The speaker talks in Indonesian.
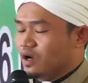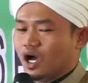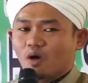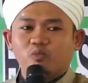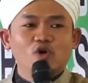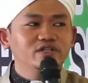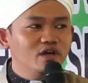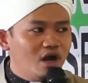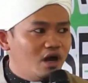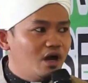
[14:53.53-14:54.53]
ah
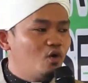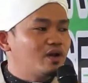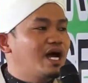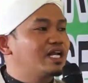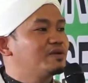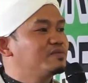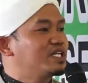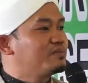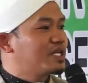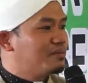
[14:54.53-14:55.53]
banyak orang
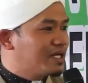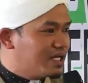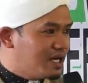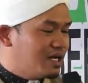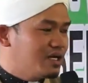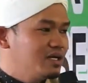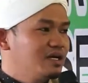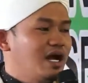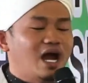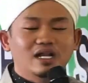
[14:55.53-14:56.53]
alimnya di mana mana
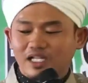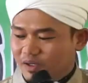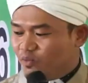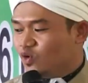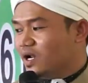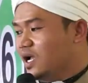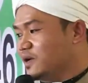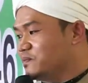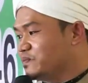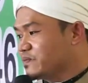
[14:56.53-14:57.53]
alim
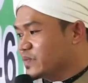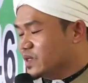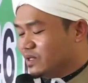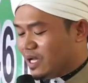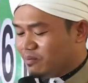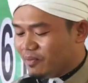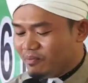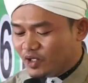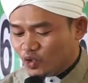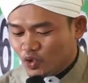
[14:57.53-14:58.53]
orang tentang
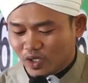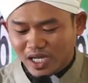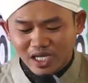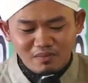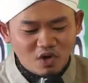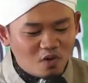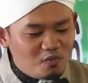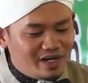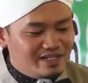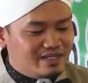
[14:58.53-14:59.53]
berdudukan
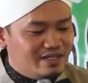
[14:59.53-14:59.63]
berkumpulan